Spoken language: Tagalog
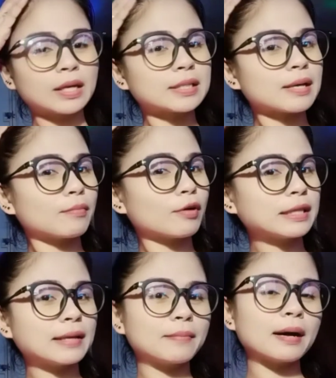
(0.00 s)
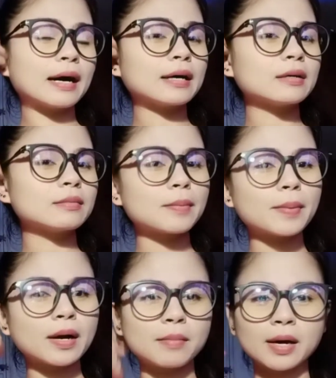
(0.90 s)
sa mall, 'di ba?
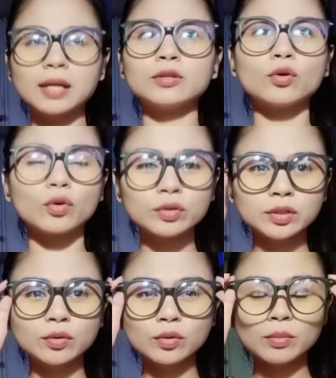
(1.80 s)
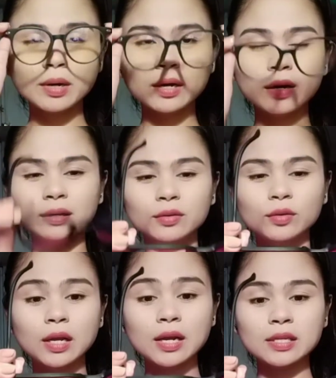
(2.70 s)
Napakamahal doon. Siguro mga ganito
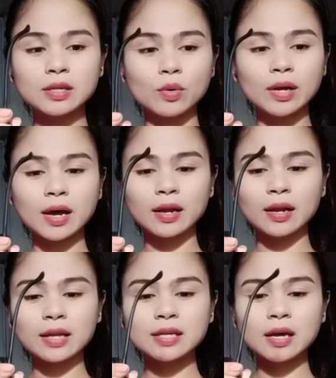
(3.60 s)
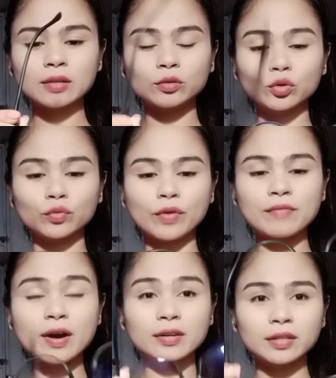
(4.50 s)
nila nasa 100 nasa
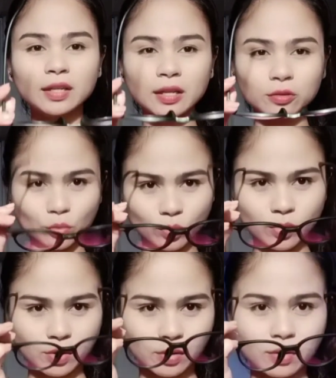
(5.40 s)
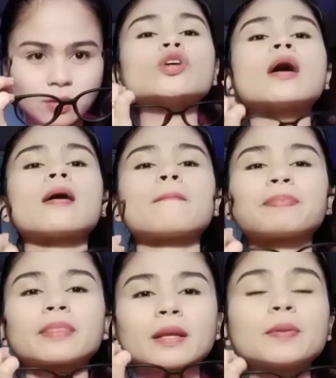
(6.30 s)
500 na 'to. Pero,
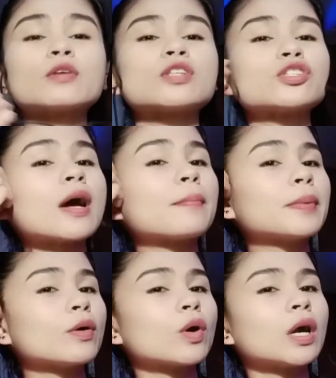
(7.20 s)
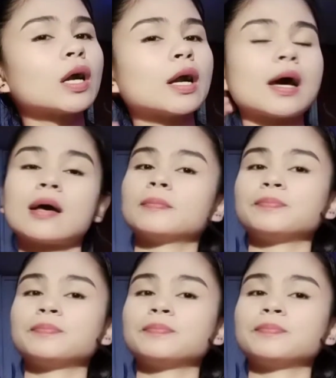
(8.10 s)
pero sa Shopee or uh,